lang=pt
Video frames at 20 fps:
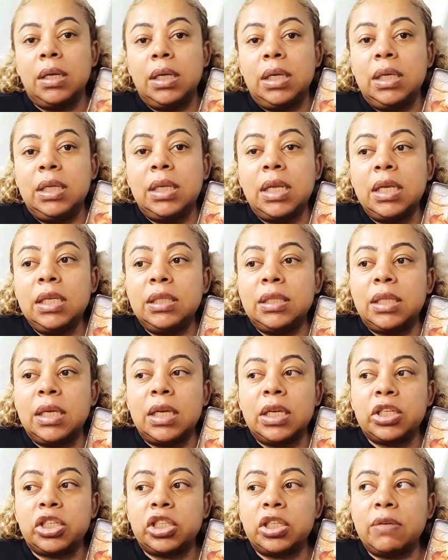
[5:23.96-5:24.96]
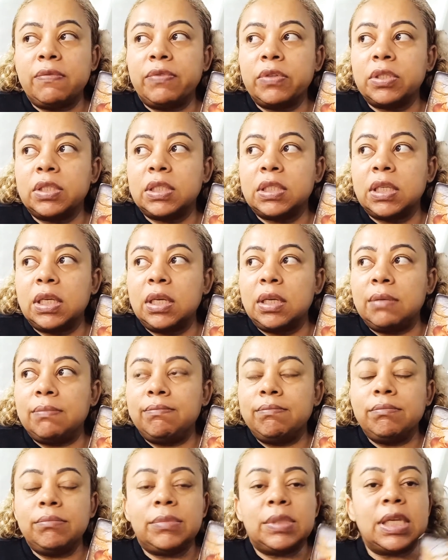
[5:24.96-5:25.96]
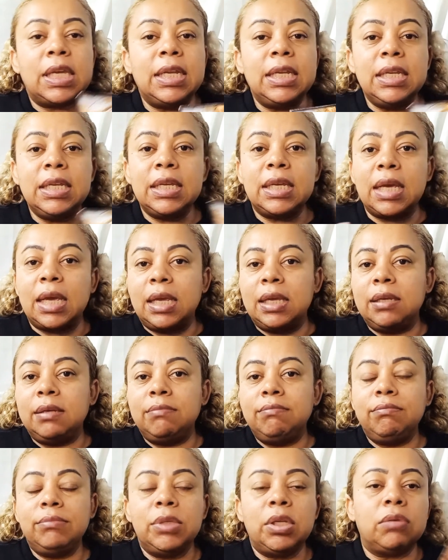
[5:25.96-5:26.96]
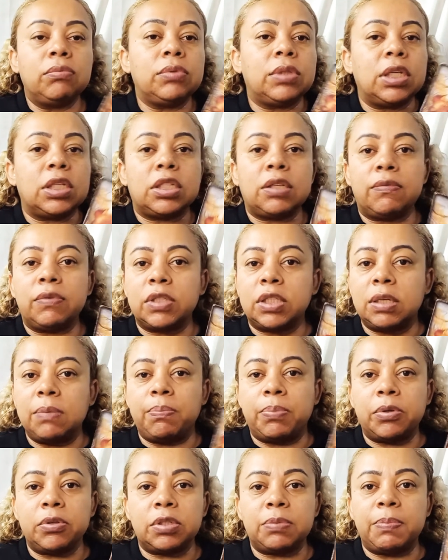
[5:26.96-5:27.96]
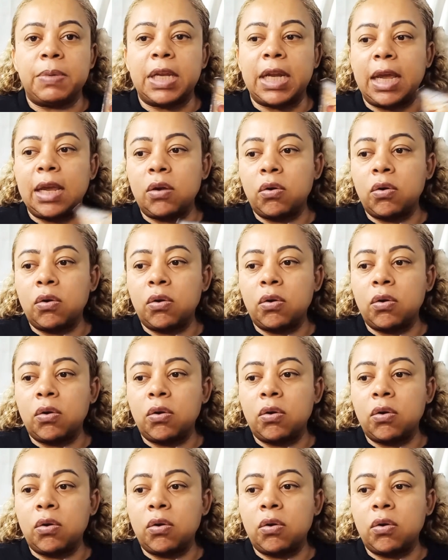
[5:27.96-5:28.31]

e nem deixa você ter ninguém, não deixa você prosperar.